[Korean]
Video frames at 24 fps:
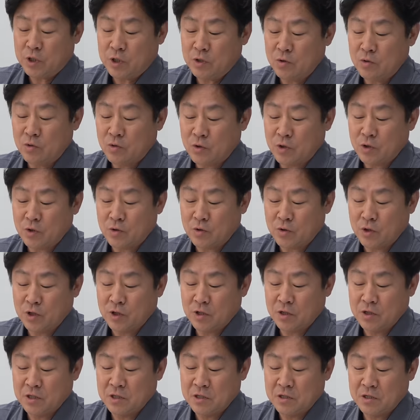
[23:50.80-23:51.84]
이렇게 이렇게, 이렇게
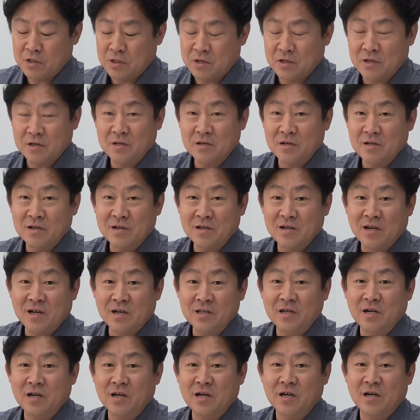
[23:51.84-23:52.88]

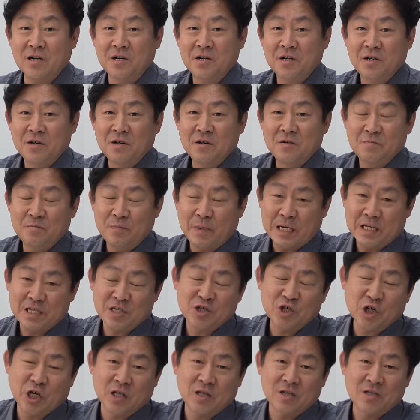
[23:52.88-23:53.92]
하다가
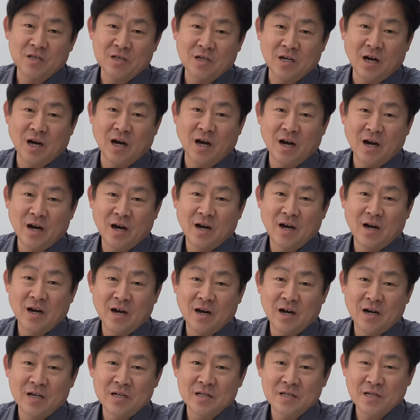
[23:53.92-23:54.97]
빠지지 않았을까
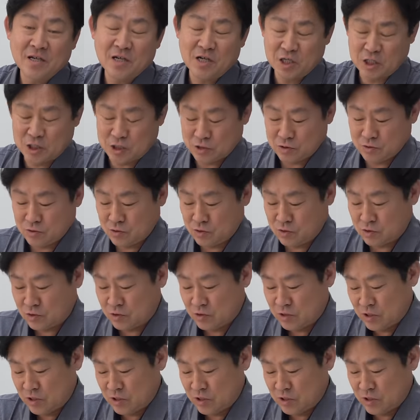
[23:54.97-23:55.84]
생각이 들고